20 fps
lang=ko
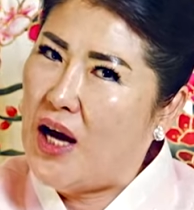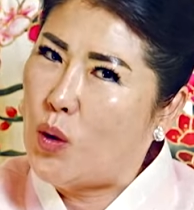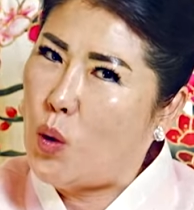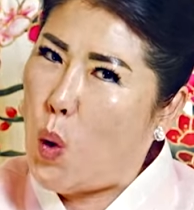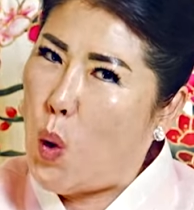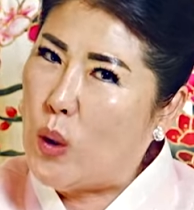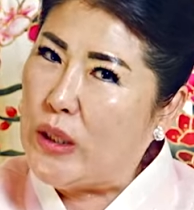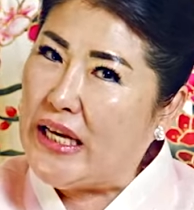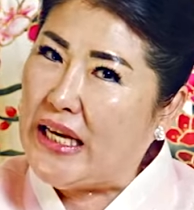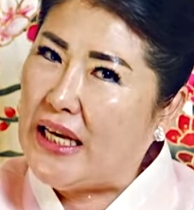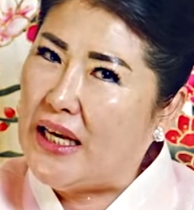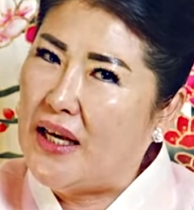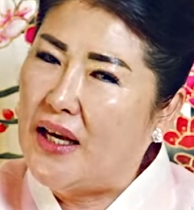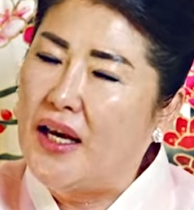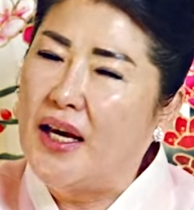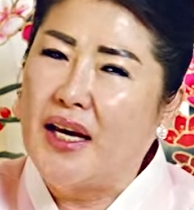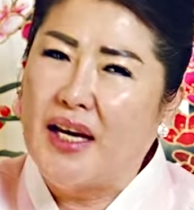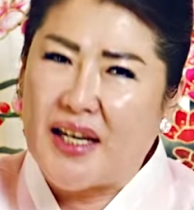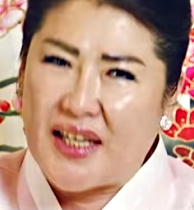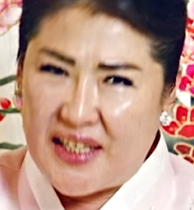돈이
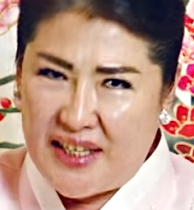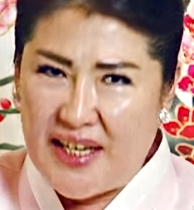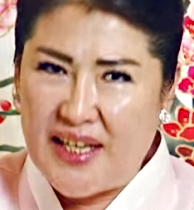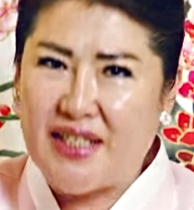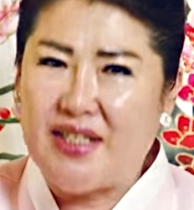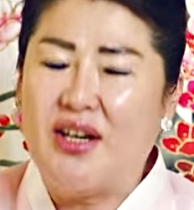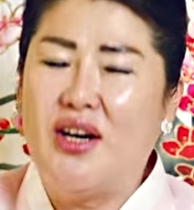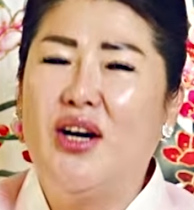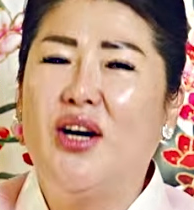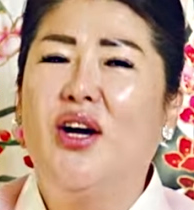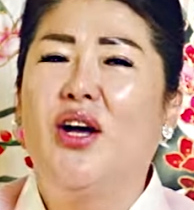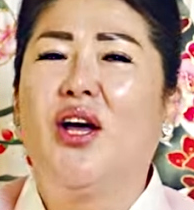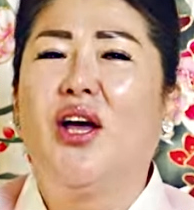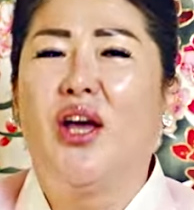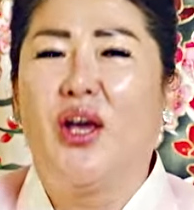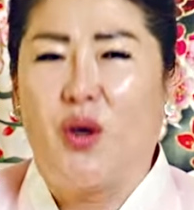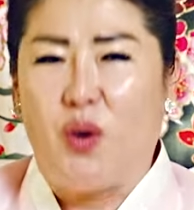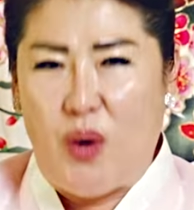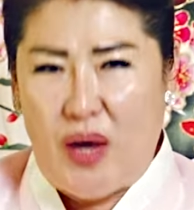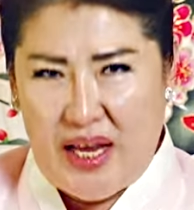그래서
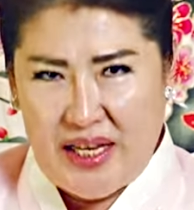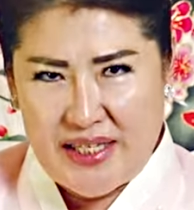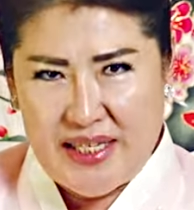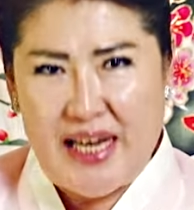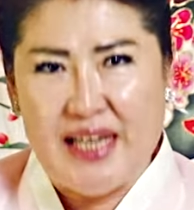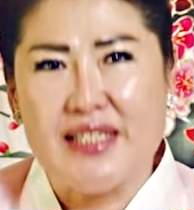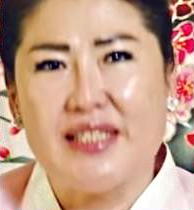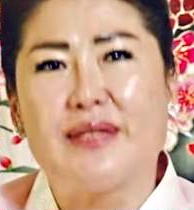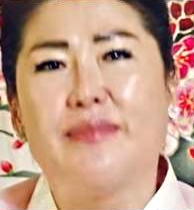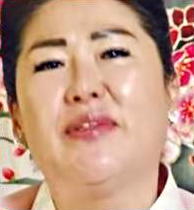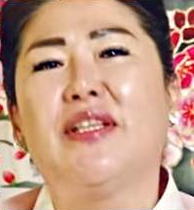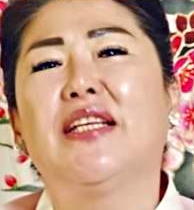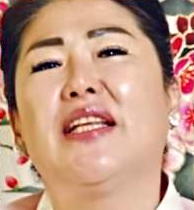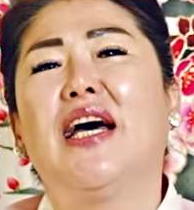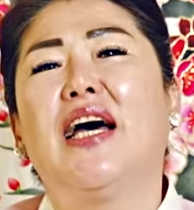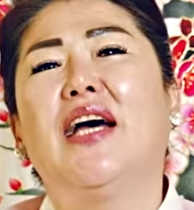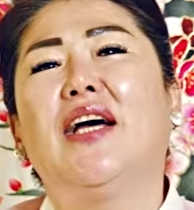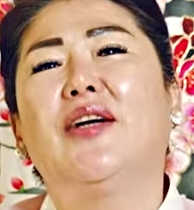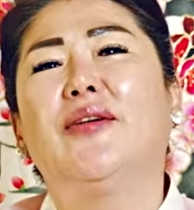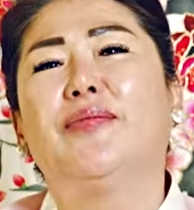
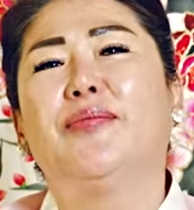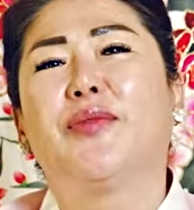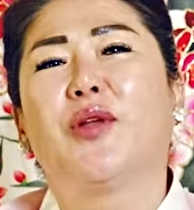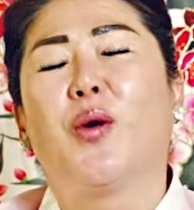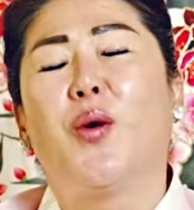괜찮습니다.